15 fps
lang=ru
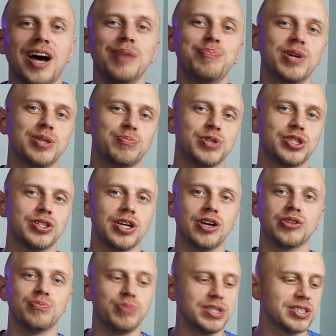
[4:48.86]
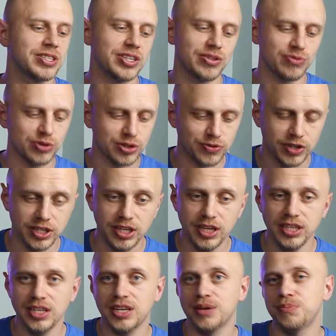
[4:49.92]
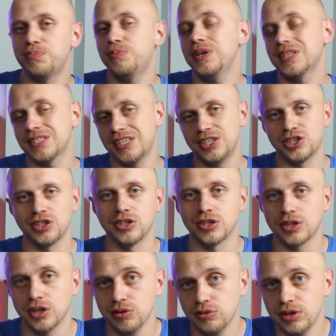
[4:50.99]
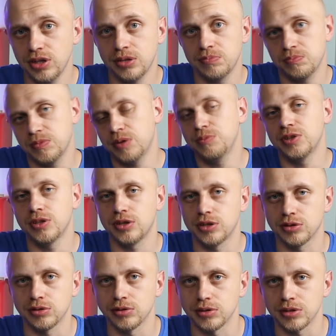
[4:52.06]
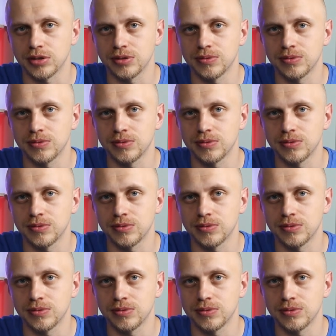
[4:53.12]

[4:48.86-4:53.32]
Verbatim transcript: а предпочитают быстрые в усвоении без лишних калорий аминокислоты.